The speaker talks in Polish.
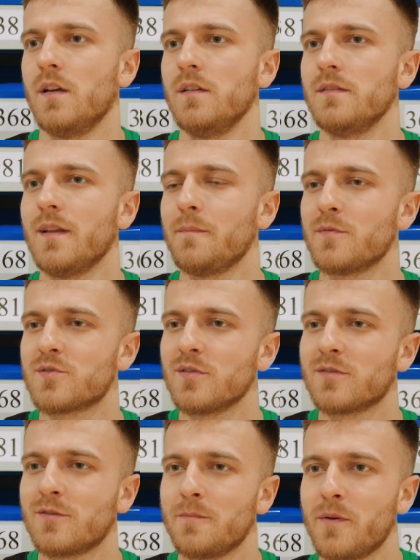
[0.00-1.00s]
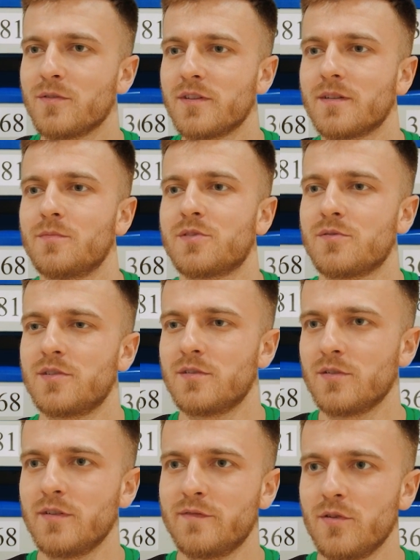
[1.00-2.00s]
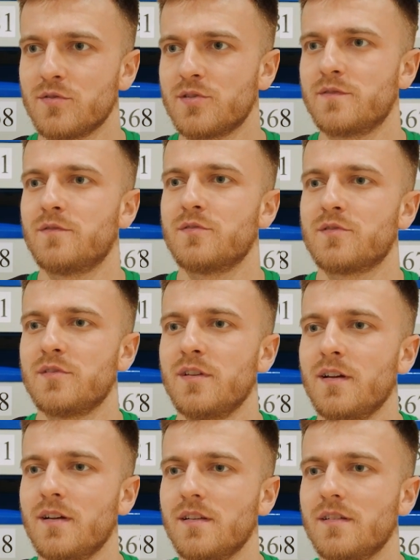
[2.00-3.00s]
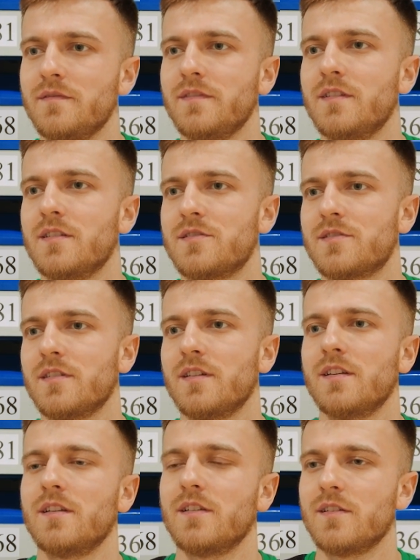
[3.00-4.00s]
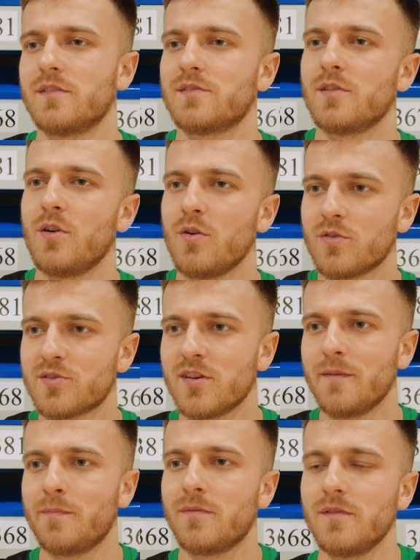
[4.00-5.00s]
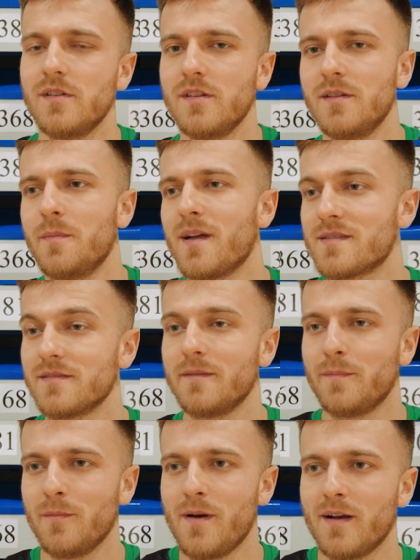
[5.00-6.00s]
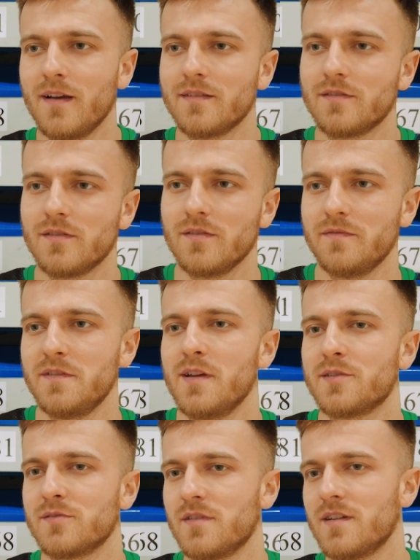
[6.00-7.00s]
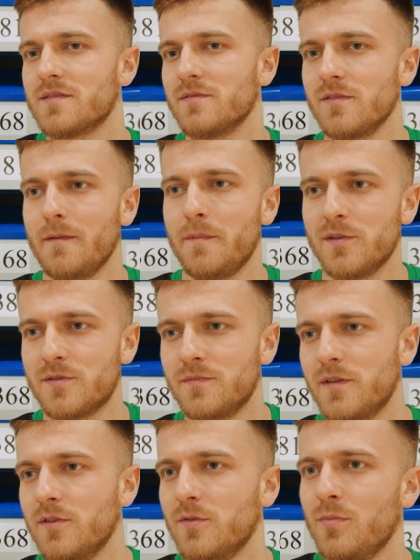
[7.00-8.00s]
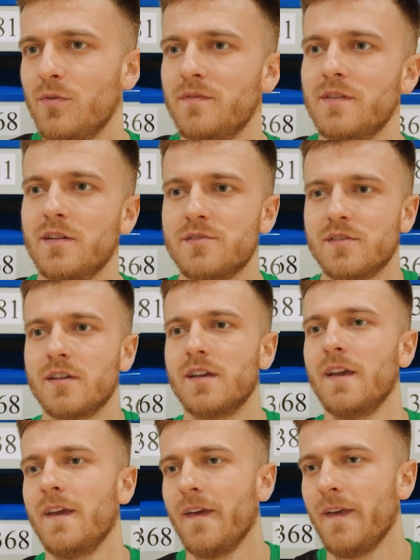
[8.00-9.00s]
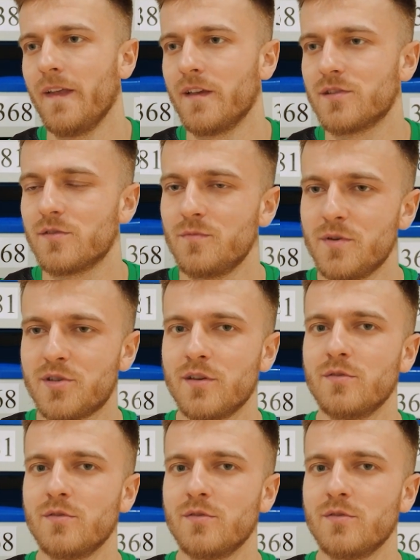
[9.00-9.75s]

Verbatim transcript: Na początku Piotrek musiał się trochę wdrożyć w drużynę, ale widać, że, że okrzep i bardzo nam pomaga. To widać od razu na pierwszym treningu było widać, że, że umie się